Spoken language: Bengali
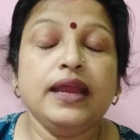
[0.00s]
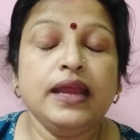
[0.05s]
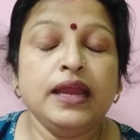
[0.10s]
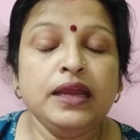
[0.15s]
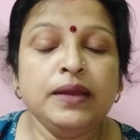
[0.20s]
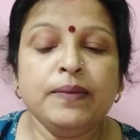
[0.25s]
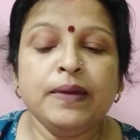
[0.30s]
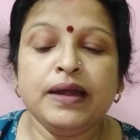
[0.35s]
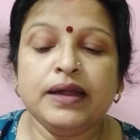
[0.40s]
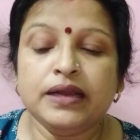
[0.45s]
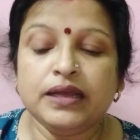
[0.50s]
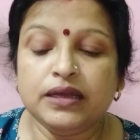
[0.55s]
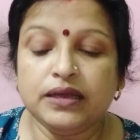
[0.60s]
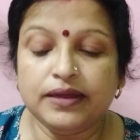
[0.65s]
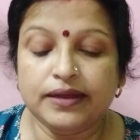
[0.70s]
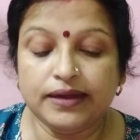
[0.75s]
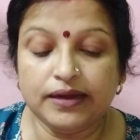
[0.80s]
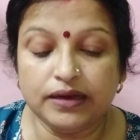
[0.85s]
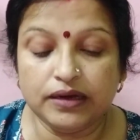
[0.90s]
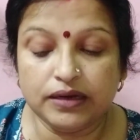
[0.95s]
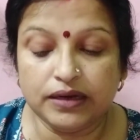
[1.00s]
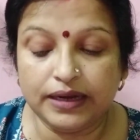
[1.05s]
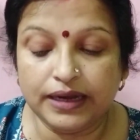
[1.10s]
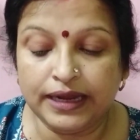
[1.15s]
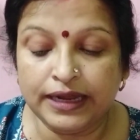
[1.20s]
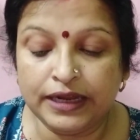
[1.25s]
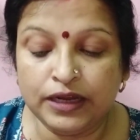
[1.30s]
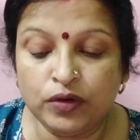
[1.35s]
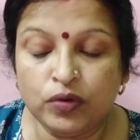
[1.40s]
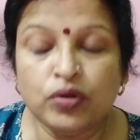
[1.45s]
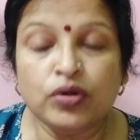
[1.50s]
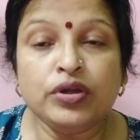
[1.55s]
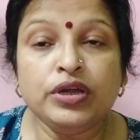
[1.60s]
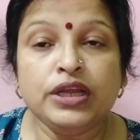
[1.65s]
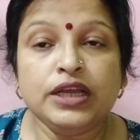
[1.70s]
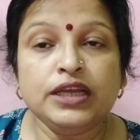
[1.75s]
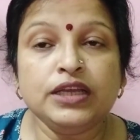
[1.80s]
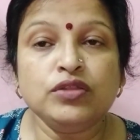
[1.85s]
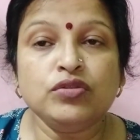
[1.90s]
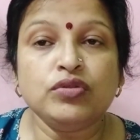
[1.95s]
এইবারে এইগুলো
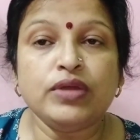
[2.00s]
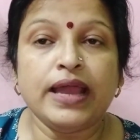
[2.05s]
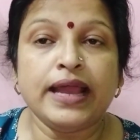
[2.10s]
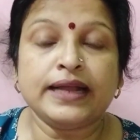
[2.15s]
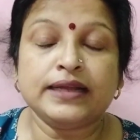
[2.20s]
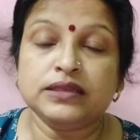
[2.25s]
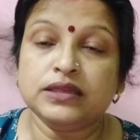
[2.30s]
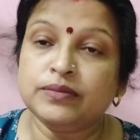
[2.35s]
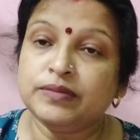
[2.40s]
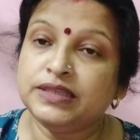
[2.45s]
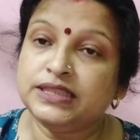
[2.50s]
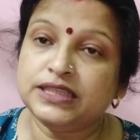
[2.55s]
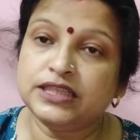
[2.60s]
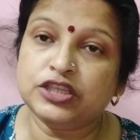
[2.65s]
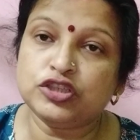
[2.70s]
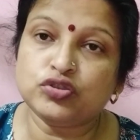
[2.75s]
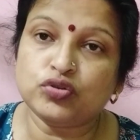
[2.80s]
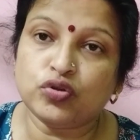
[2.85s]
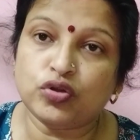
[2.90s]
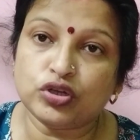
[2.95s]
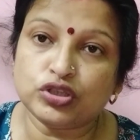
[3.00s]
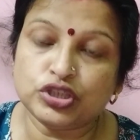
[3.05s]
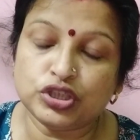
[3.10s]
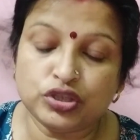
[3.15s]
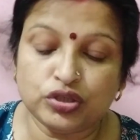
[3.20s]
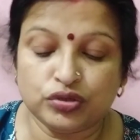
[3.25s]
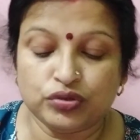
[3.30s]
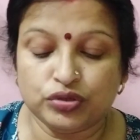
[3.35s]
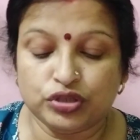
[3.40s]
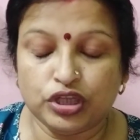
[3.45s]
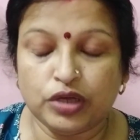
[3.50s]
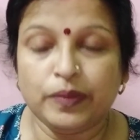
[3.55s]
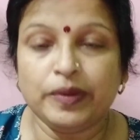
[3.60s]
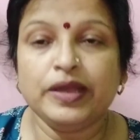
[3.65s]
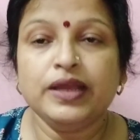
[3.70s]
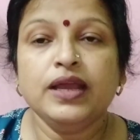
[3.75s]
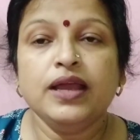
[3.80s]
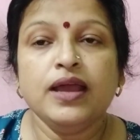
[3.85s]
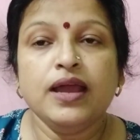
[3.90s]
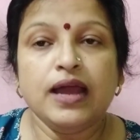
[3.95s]
নিয়ে কিন্তু একদম নিজেদের সচেতন হতে হবে
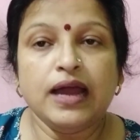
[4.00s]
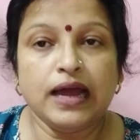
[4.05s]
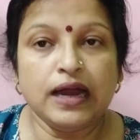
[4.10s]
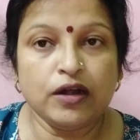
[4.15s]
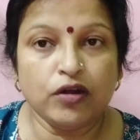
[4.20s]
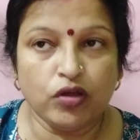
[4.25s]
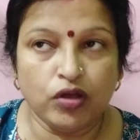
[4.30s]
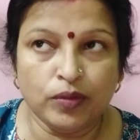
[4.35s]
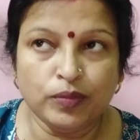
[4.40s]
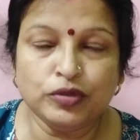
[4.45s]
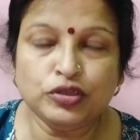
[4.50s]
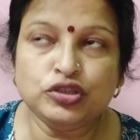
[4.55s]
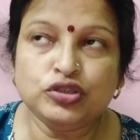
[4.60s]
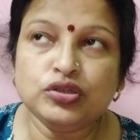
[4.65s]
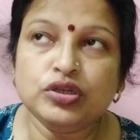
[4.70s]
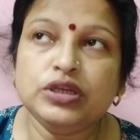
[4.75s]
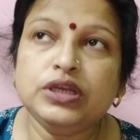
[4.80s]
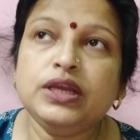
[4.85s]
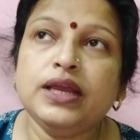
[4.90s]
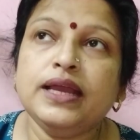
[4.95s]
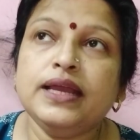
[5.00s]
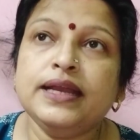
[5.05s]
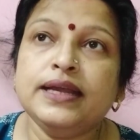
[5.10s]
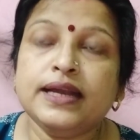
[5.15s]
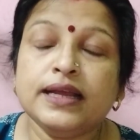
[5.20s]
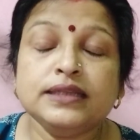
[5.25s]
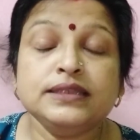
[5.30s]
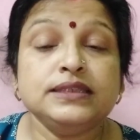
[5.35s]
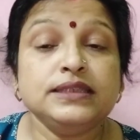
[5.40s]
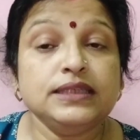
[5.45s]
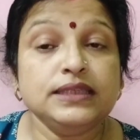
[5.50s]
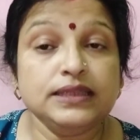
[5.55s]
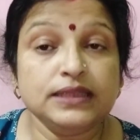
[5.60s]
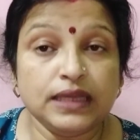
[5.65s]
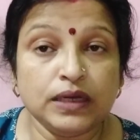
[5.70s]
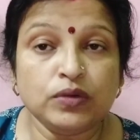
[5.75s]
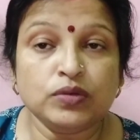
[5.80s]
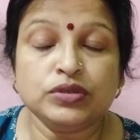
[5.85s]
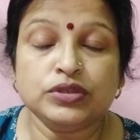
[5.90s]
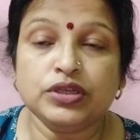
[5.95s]
আর অবশ্যই এটা
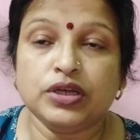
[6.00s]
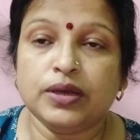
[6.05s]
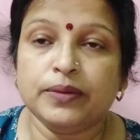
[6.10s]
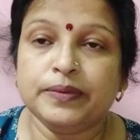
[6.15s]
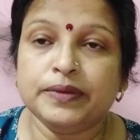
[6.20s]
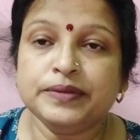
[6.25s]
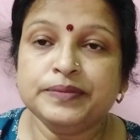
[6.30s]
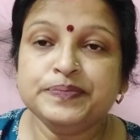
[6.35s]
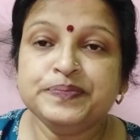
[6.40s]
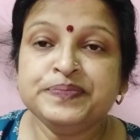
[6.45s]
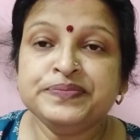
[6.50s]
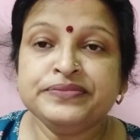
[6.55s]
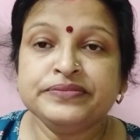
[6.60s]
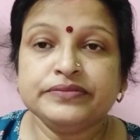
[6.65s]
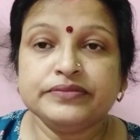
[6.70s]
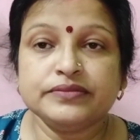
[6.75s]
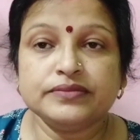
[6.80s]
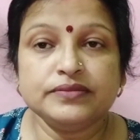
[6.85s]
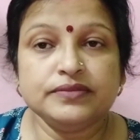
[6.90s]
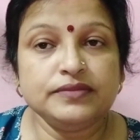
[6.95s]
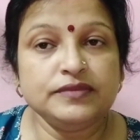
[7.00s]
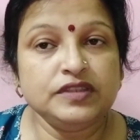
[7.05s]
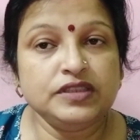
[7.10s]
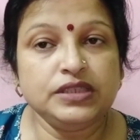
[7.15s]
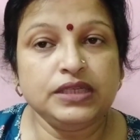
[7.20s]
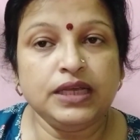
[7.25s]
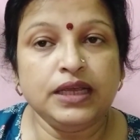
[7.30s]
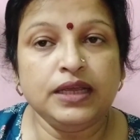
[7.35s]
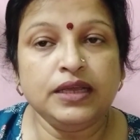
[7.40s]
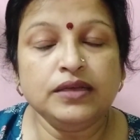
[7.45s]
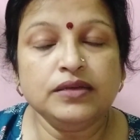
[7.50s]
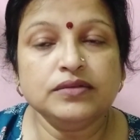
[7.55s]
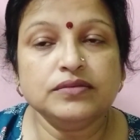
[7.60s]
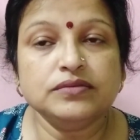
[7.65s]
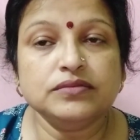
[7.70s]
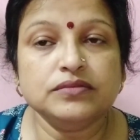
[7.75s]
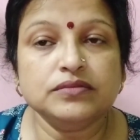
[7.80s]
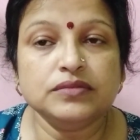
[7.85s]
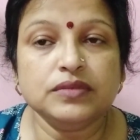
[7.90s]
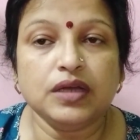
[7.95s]
চিন্তা করতে হবে যে
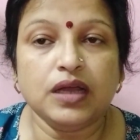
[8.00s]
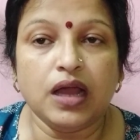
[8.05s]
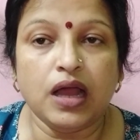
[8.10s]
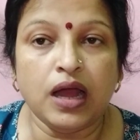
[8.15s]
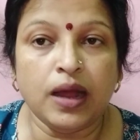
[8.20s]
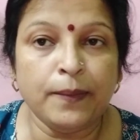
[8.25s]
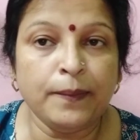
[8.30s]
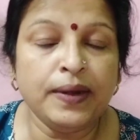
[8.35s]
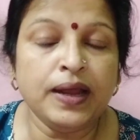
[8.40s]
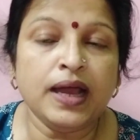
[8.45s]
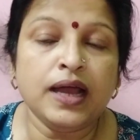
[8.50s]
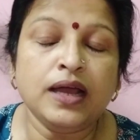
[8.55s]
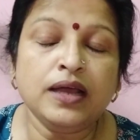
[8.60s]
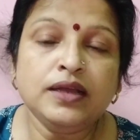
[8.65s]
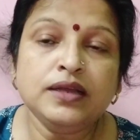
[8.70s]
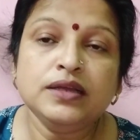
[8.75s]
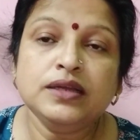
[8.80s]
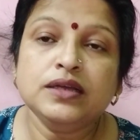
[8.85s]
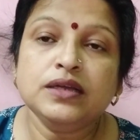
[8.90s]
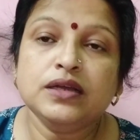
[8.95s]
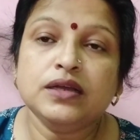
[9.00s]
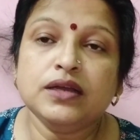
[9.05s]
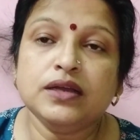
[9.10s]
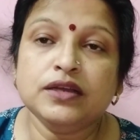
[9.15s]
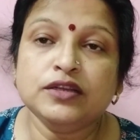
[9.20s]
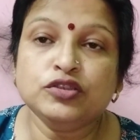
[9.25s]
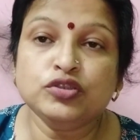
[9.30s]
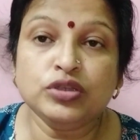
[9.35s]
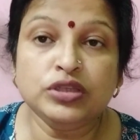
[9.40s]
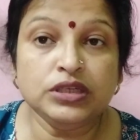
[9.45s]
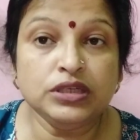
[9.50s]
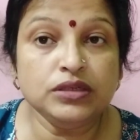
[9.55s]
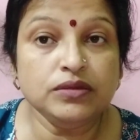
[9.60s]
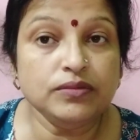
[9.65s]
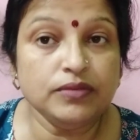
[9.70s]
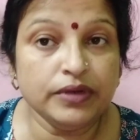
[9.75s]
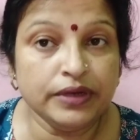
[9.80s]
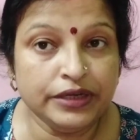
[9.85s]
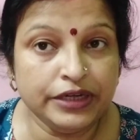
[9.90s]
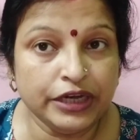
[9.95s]
আমরা যদি
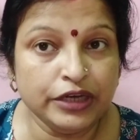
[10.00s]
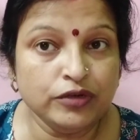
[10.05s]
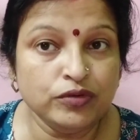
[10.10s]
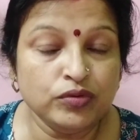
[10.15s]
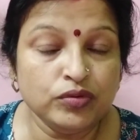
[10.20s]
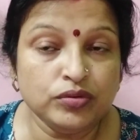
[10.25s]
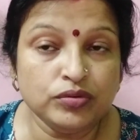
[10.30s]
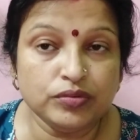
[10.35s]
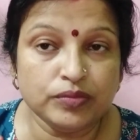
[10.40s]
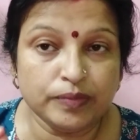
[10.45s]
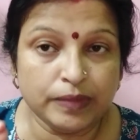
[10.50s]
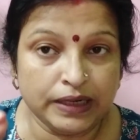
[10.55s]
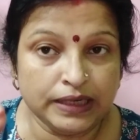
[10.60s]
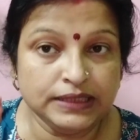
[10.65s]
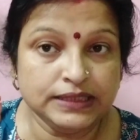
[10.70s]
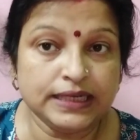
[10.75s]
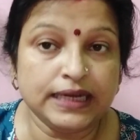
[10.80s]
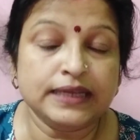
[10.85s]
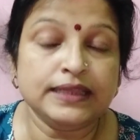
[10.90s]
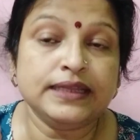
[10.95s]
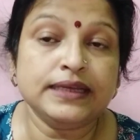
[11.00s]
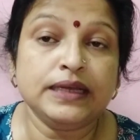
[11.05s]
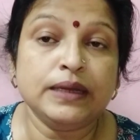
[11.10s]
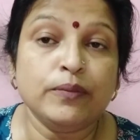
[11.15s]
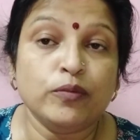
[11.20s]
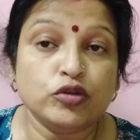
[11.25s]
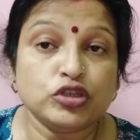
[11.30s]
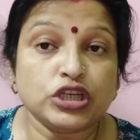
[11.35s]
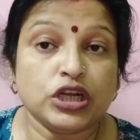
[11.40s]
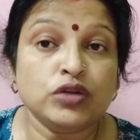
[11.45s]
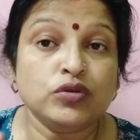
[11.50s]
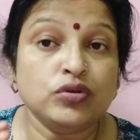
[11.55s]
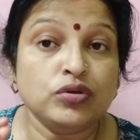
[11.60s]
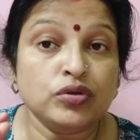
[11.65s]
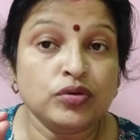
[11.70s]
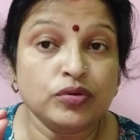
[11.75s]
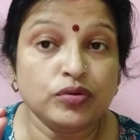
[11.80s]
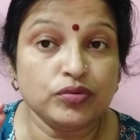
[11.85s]
ডেঙ্গুর মানে যেখান থেকে মশাগুলো